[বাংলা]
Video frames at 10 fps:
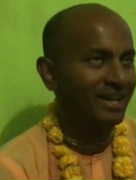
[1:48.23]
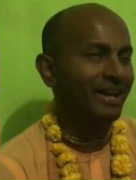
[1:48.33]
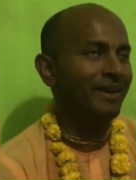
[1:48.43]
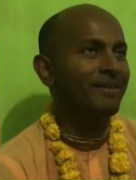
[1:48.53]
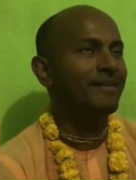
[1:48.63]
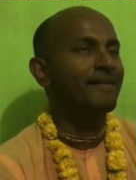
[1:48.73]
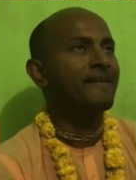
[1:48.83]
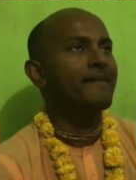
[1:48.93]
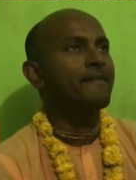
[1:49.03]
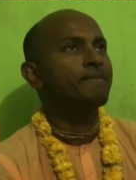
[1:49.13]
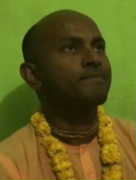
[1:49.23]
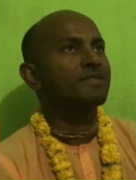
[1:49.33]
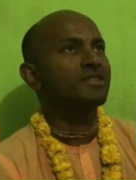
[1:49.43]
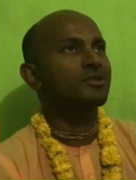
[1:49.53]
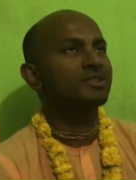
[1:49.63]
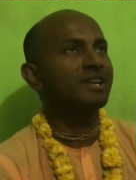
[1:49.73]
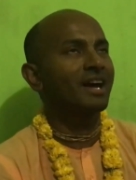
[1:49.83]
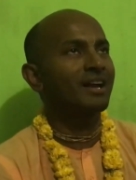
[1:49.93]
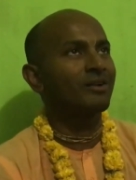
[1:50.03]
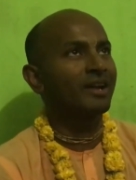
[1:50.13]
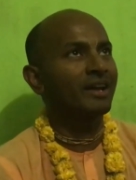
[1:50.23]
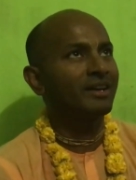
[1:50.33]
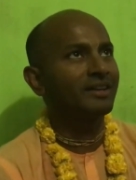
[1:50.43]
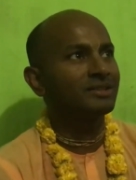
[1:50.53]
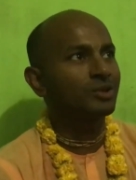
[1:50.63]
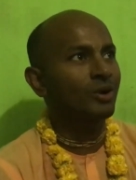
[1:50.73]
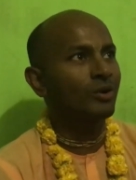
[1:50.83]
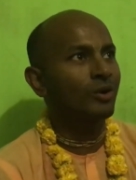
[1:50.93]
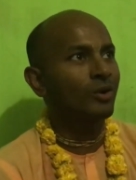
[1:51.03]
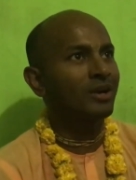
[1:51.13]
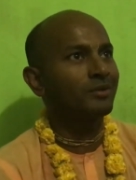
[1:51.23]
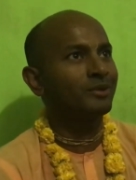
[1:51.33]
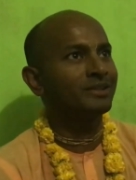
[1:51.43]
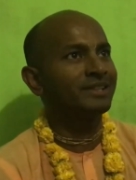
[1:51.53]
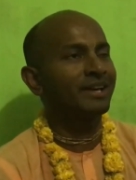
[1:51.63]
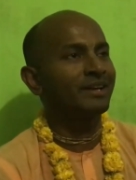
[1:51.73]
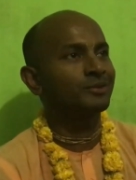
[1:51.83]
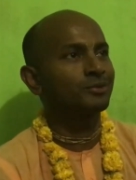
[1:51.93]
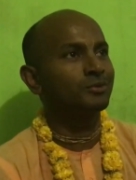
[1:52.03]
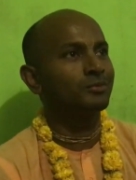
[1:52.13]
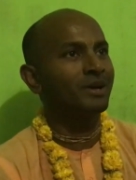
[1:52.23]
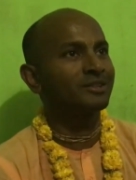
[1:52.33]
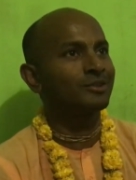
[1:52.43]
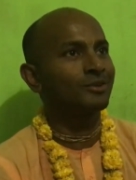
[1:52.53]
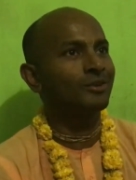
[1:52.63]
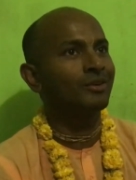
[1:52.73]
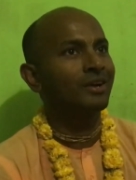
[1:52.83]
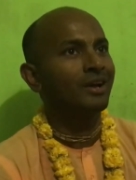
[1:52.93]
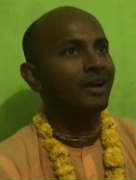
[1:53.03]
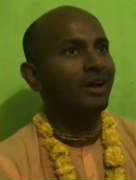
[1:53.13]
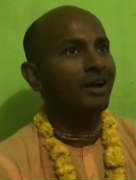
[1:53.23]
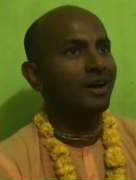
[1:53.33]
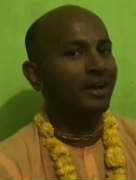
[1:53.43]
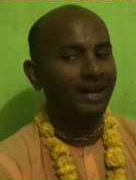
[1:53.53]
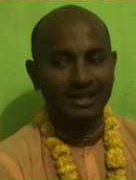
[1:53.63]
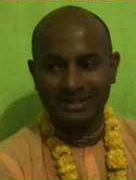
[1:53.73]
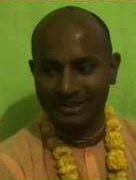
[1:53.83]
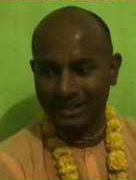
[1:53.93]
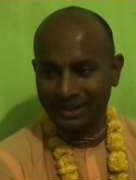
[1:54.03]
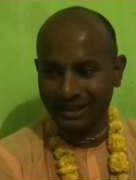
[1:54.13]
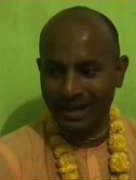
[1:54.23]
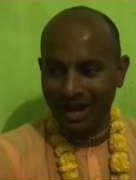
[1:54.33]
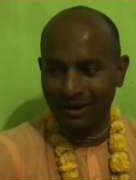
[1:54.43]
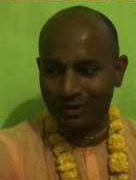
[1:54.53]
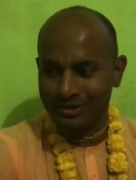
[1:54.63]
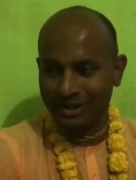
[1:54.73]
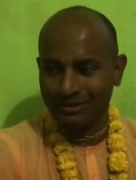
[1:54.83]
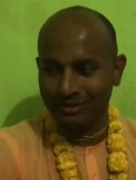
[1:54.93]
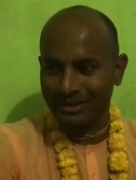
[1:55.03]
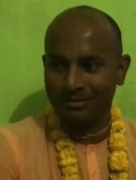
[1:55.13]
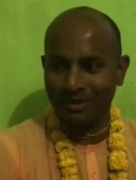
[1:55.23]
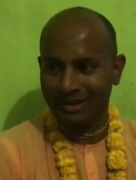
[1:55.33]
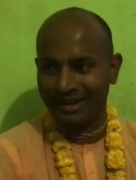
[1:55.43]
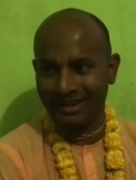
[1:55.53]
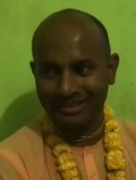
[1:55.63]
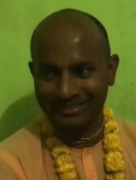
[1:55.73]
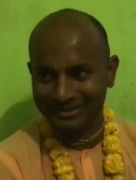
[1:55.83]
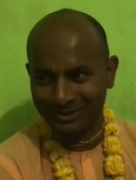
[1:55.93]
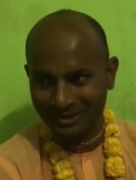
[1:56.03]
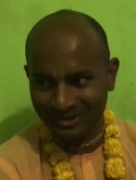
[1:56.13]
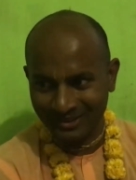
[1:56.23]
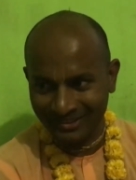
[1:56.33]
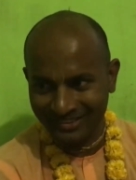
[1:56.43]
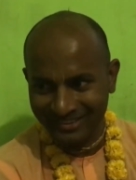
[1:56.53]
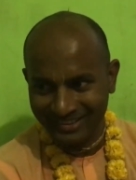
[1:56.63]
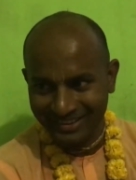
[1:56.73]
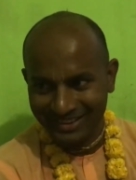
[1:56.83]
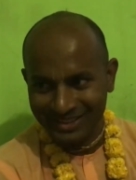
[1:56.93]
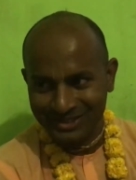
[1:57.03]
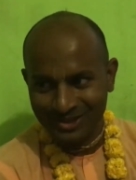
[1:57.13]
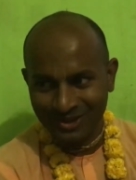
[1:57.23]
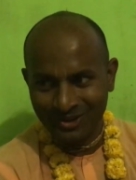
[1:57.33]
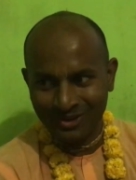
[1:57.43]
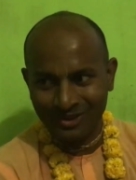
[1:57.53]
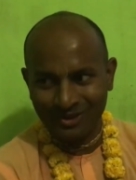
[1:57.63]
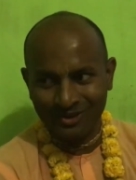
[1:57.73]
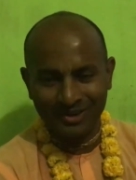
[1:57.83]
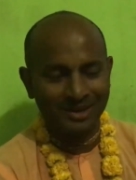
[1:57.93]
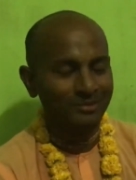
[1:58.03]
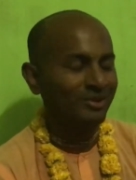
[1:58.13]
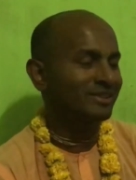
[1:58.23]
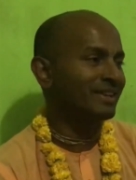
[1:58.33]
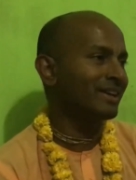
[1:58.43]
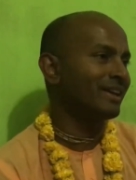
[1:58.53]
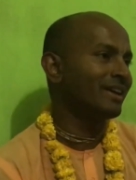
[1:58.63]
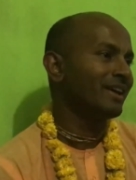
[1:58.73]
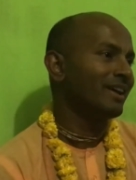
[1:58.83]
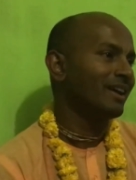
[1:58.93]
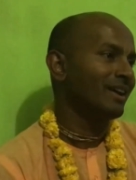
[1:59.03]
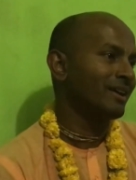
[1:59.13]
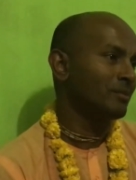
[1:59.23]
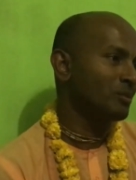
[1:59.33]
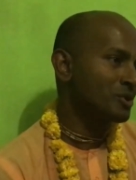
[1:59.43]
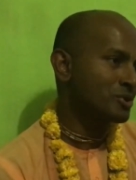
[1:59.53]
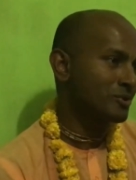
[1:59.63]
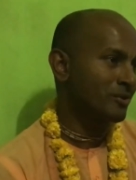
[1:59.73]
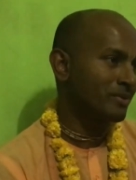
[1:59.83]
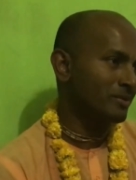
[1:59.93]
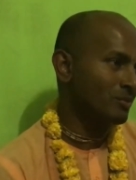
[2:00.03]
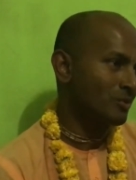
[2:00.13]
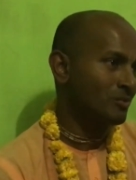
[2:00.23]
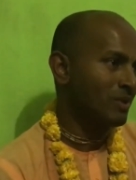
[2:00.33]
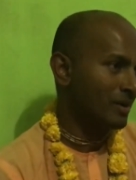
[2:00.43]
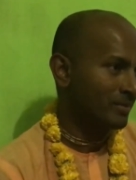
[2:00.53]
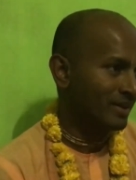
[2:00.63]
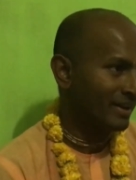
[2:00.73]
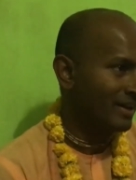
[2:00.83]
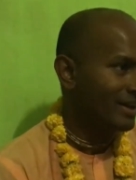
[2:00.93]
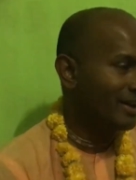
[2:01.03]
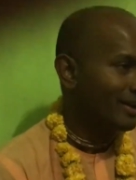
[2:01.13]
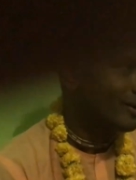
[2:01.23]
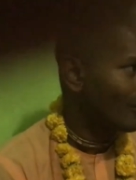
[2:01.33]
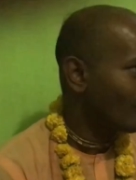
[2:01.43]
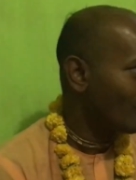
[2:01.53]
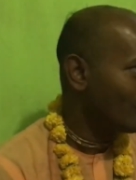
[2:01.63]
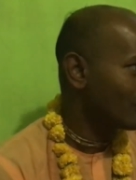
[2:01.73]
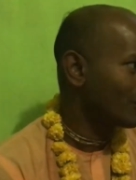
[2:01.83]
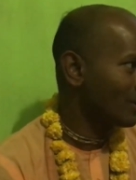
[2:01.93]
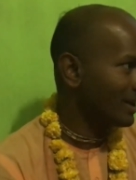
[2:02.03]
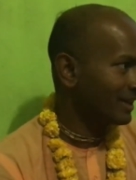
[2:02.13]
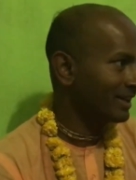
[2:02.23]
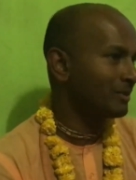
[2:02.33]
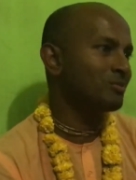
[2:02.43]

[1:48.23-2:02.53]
থেকে তো সে কারণে সঙ্গ করা বলতে শুধুমাত্র কাছে থেকে গা ঘষানোকেই বলে না সঙ্গ সঙ্গ করা বলতে বৈষ্ণবের মনোভাবকে গ্রহণ করাকেই